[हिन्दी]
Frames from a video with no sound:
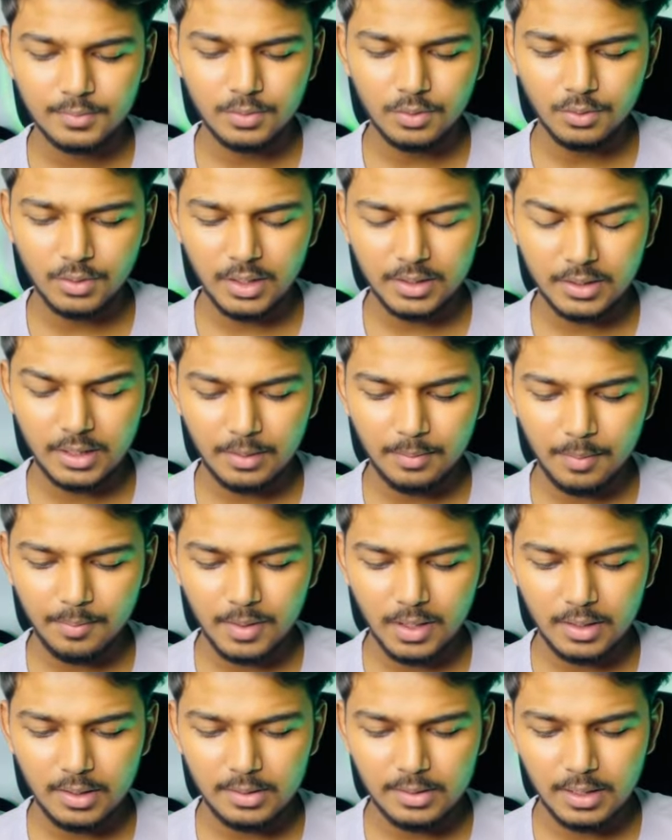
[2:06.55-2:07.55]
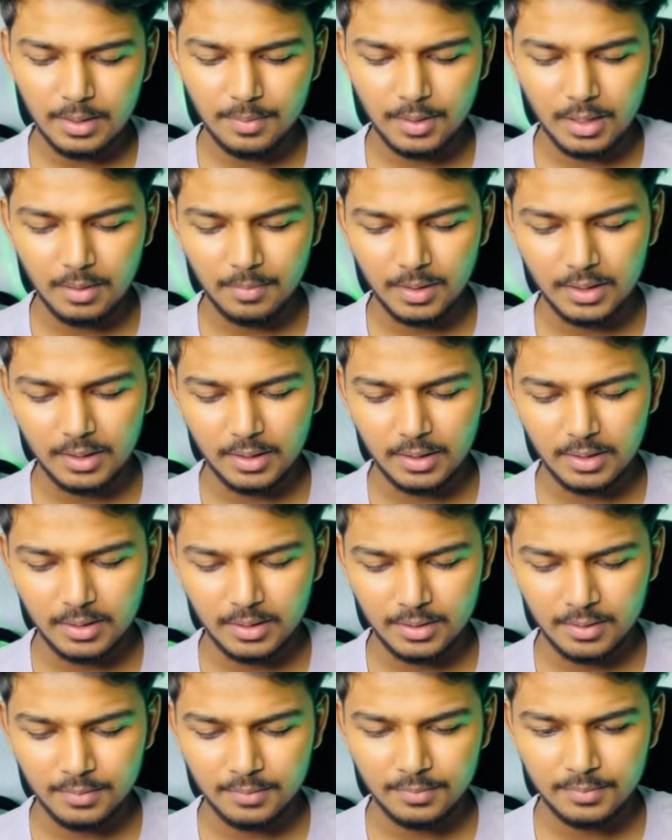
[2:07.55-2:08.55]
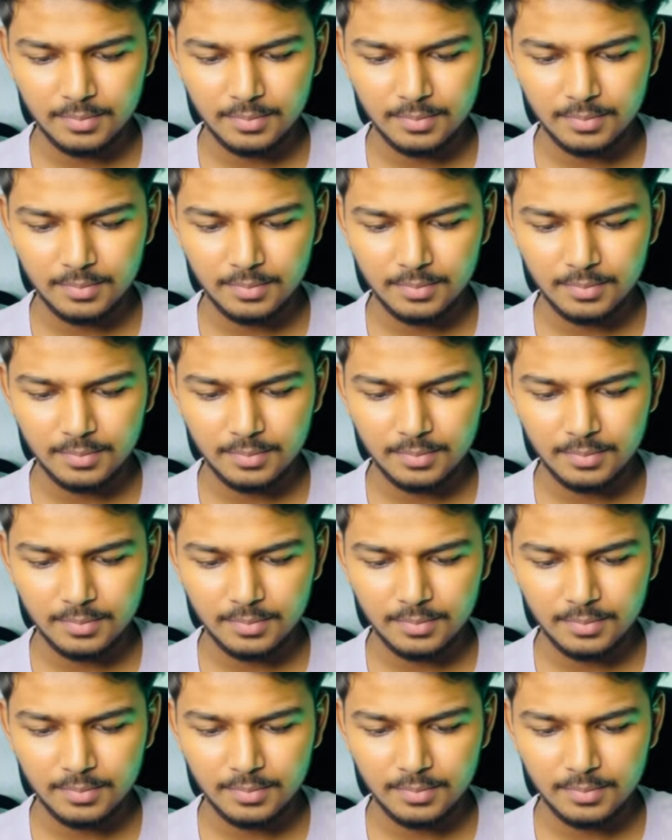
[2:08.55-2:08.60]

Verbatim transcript: तो देखते हैं अपना कितना बना पाते हैं